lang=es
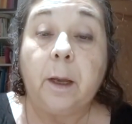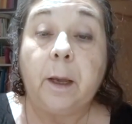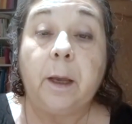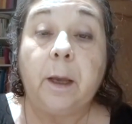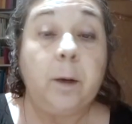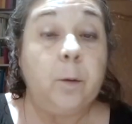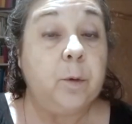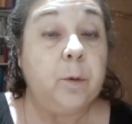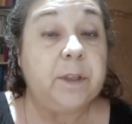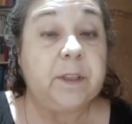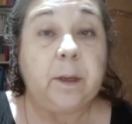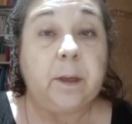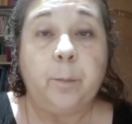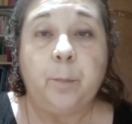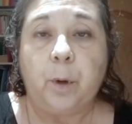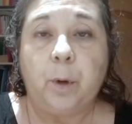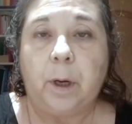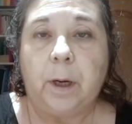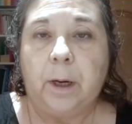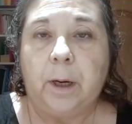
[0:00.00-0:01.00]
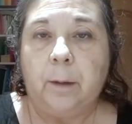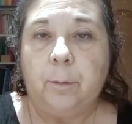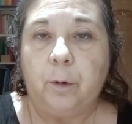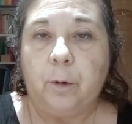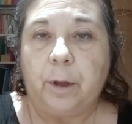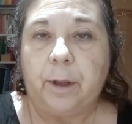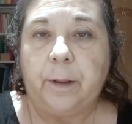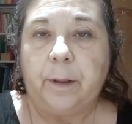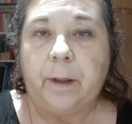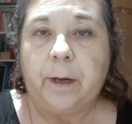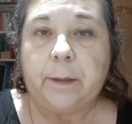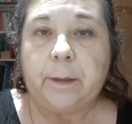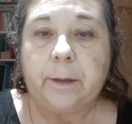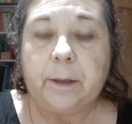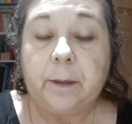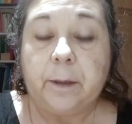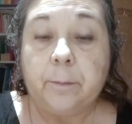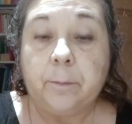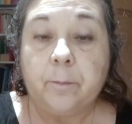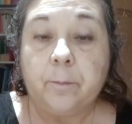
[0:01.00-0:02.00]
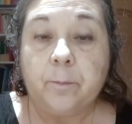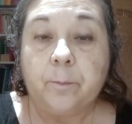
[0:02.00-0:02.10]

que no están por la labor de darte.